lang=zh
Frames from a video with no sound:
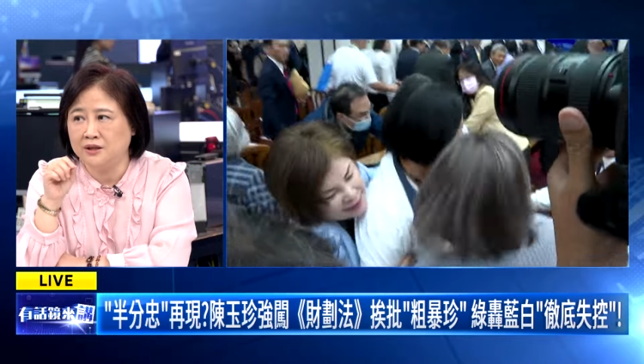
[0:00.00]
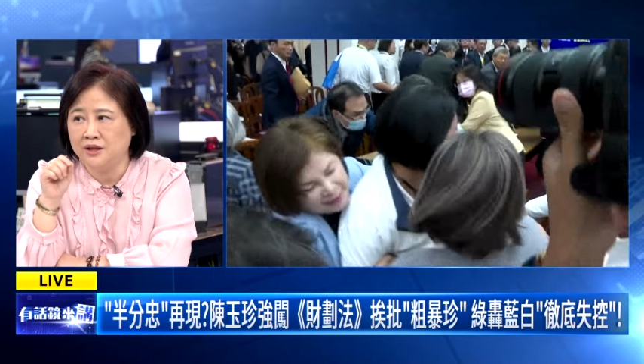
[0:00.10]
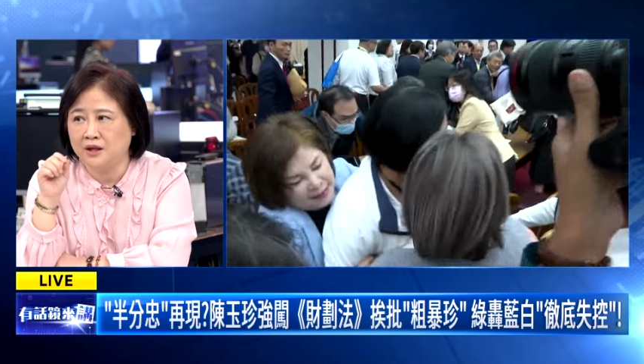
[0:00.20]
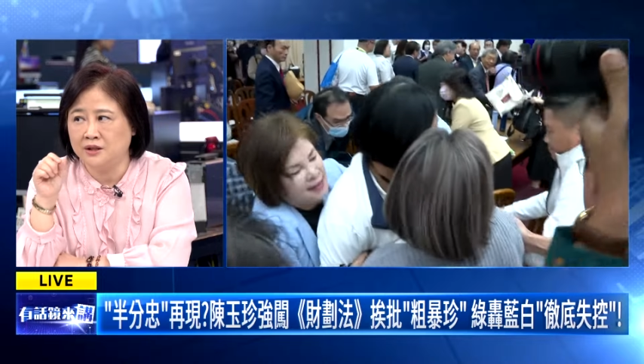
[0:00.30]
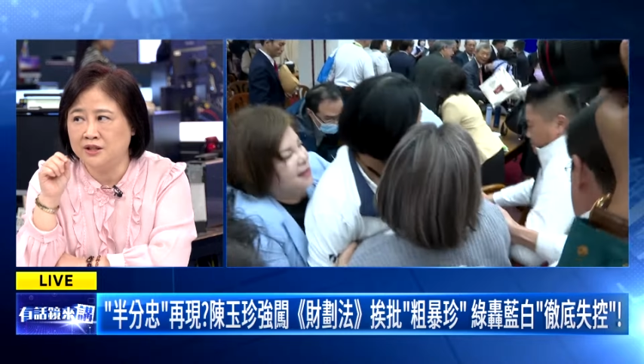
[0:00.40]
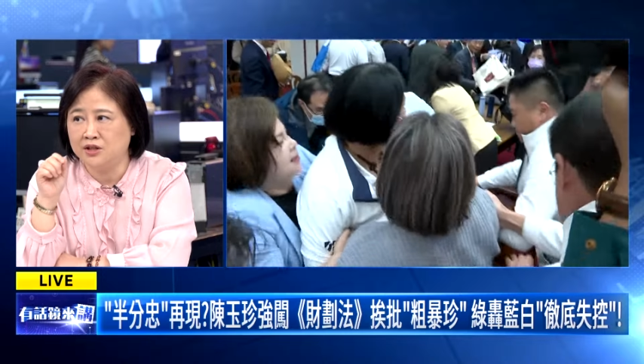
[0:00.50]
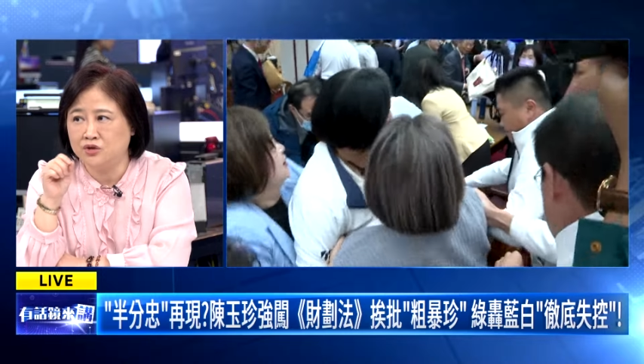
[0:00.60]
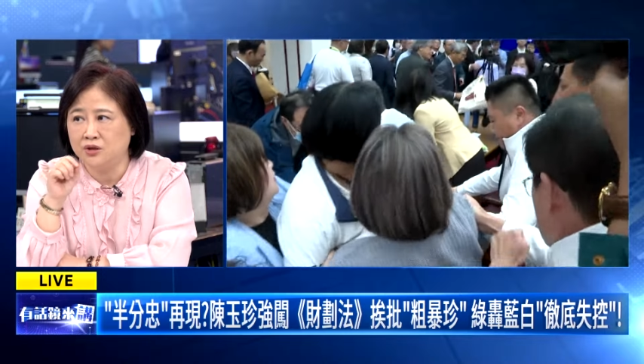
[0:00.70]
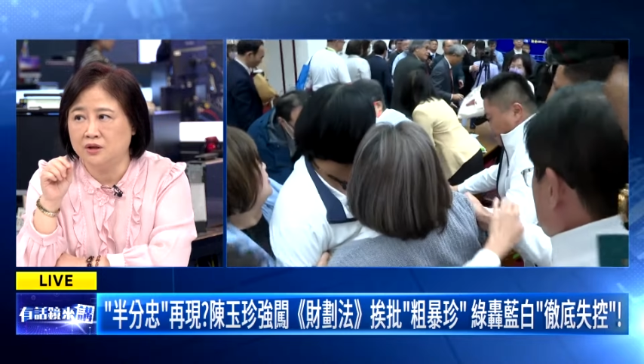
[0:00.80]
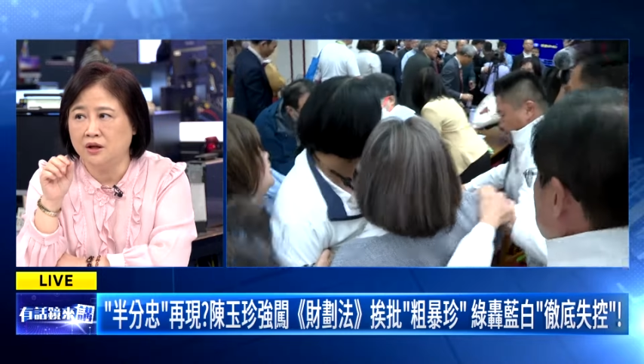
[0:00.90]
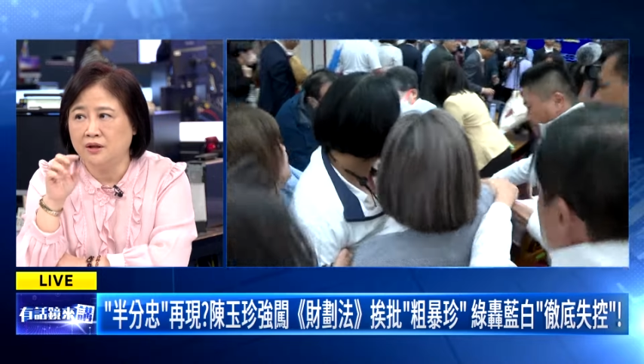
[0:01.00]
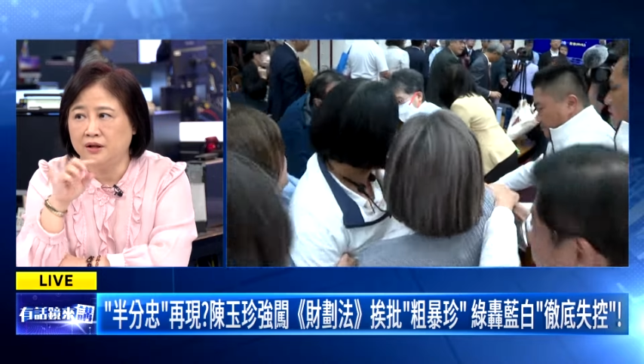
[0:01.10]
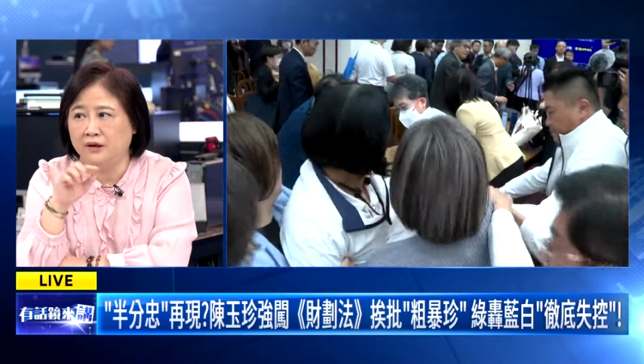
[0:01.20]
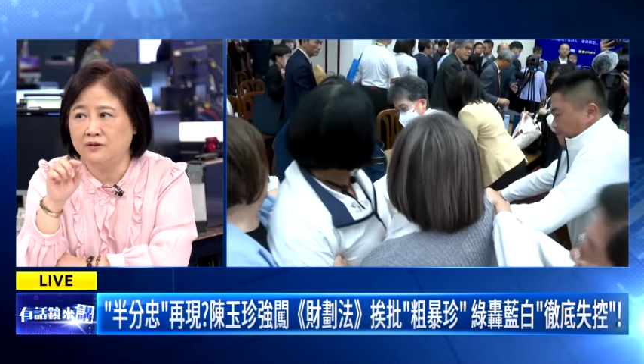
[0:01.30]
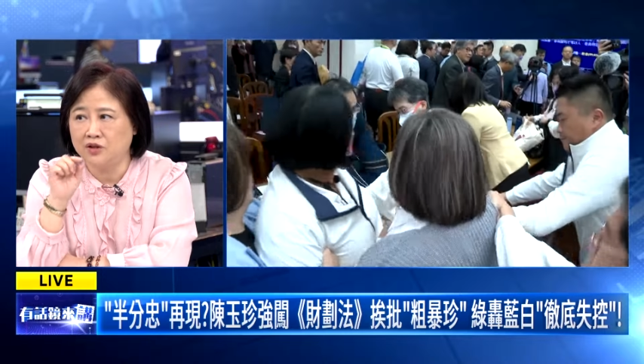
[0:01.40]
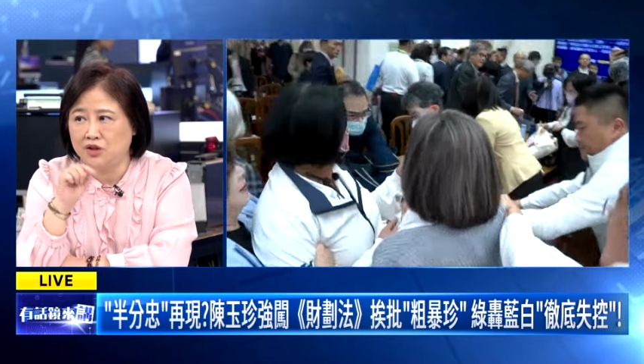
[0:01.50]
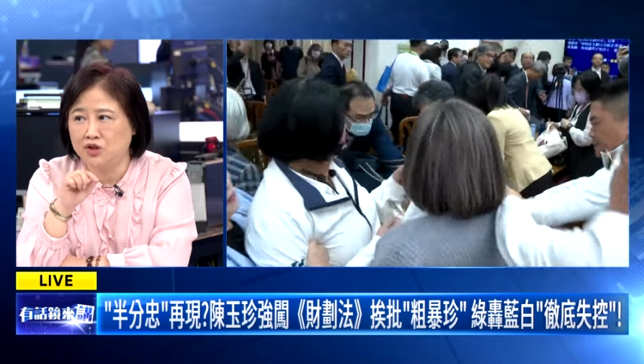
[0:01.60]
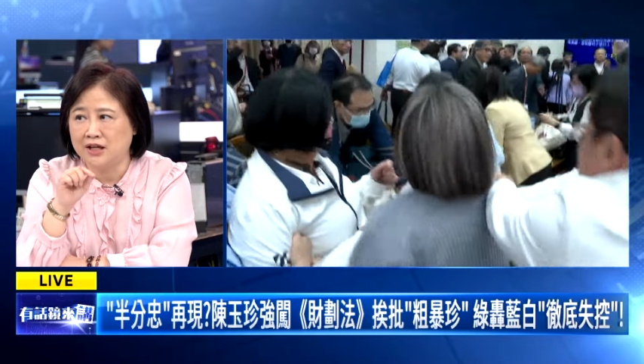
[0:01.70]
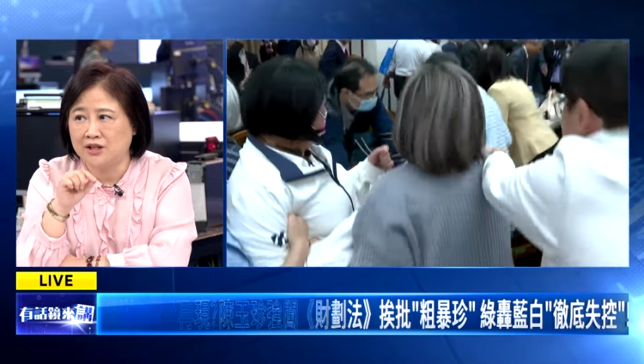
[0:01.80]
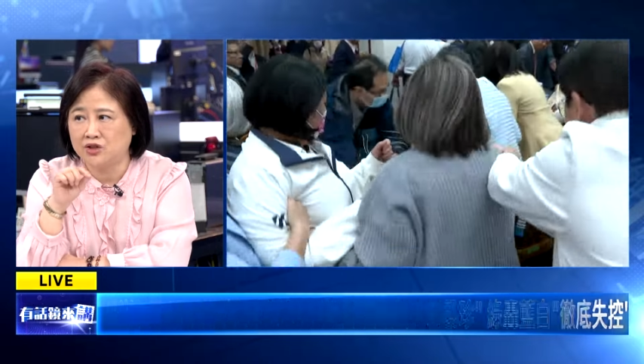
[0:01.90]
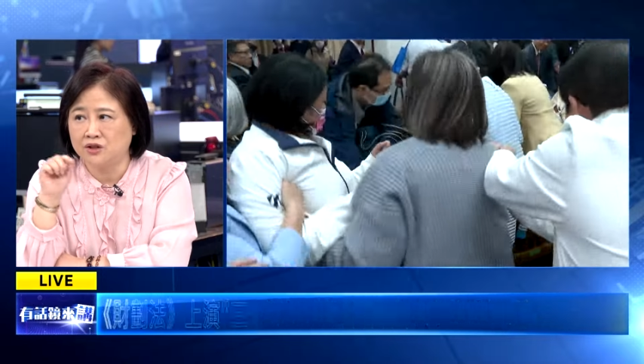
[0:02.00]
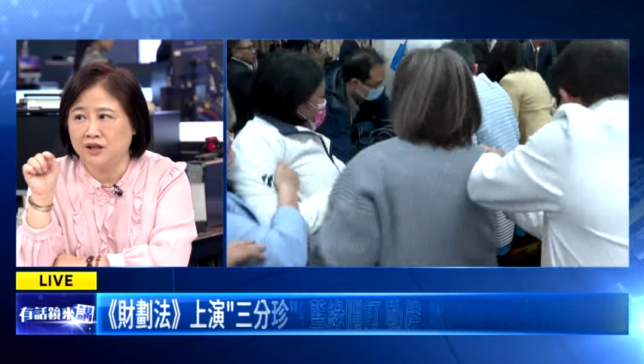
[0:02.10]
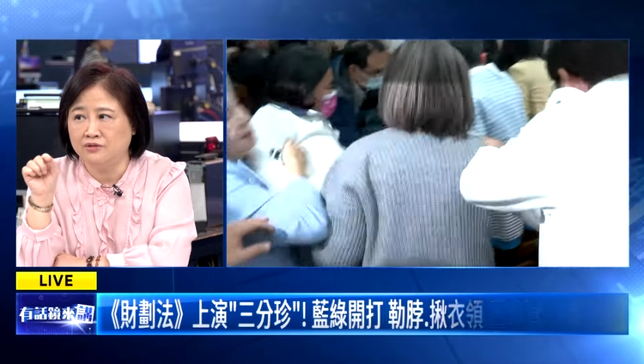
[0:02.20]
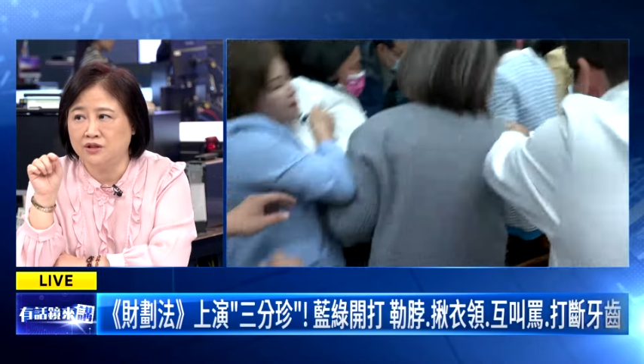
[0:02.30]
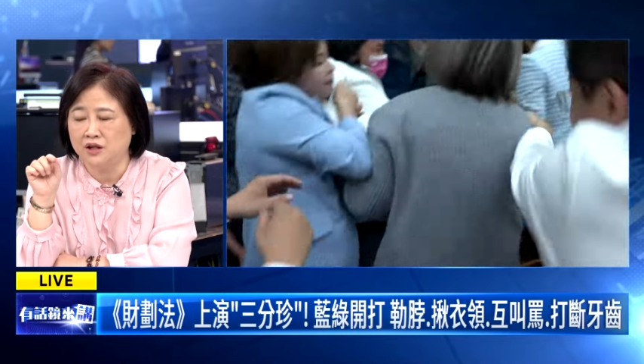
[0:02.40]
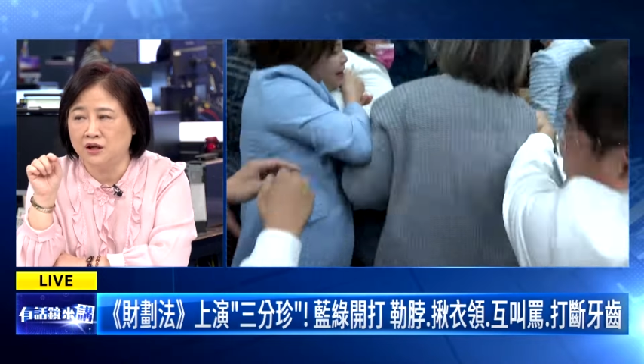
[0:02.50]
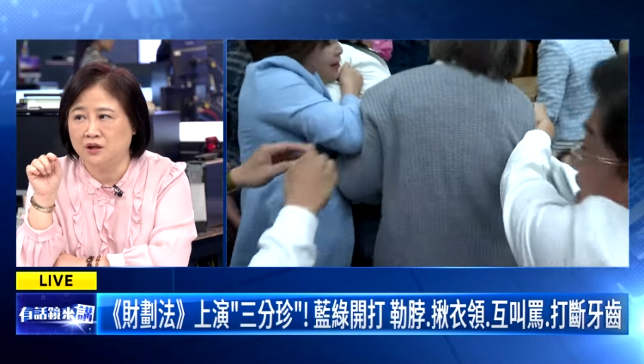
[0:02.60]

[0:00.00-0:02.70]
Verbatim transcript: 的这个县市地直辖市跟这